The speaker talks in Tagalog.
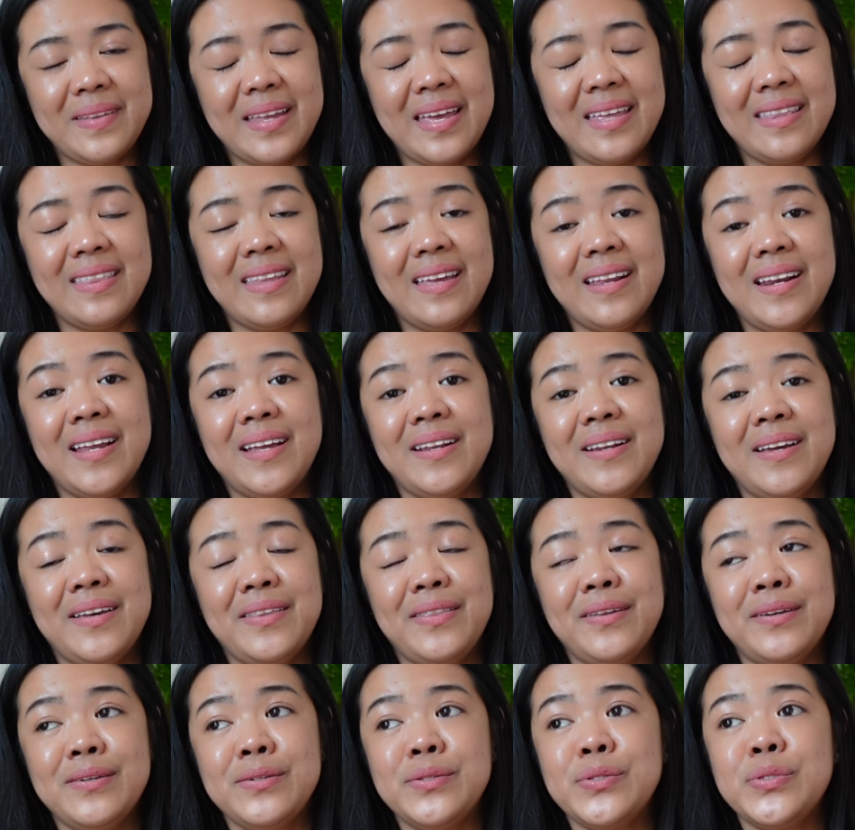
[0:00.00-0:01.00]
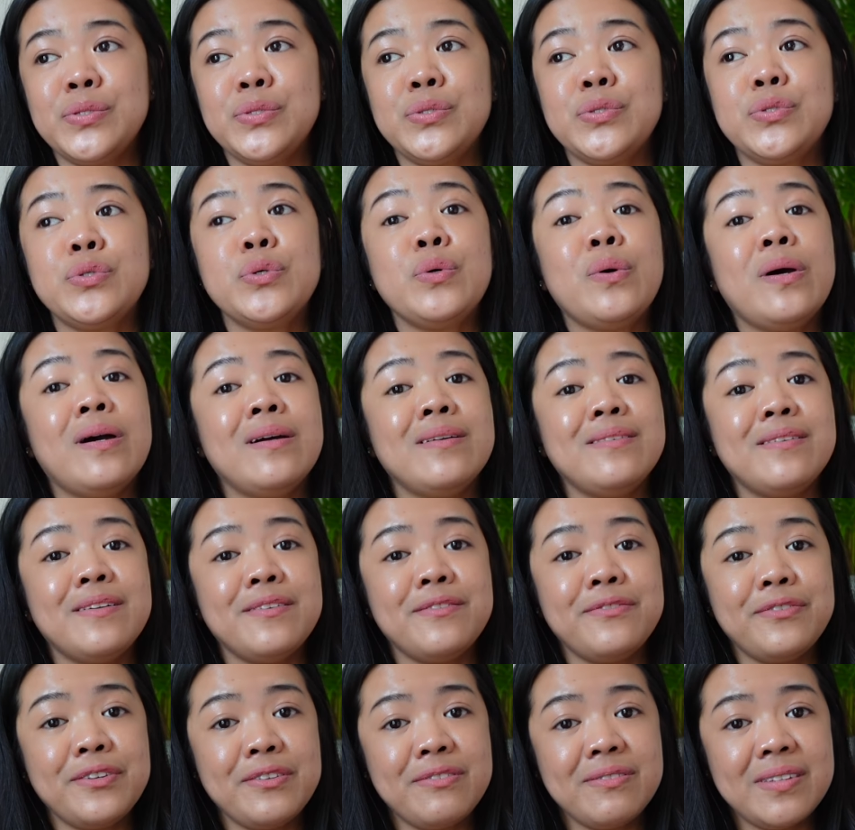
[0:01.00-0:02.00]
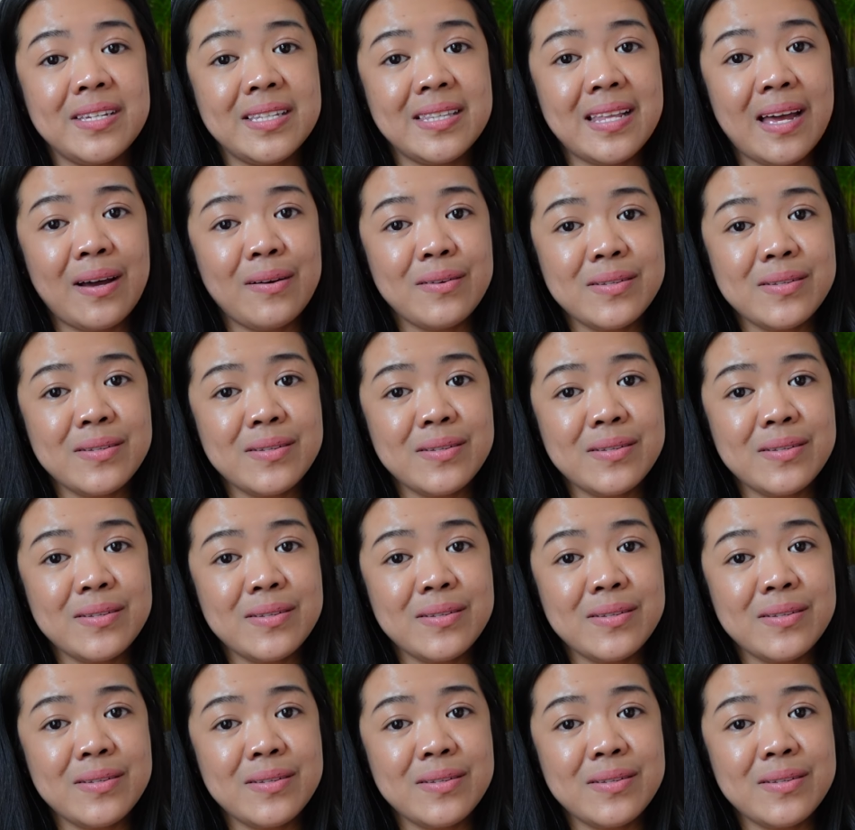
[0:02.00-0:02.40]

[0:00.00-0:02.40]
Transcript: And then another 250,000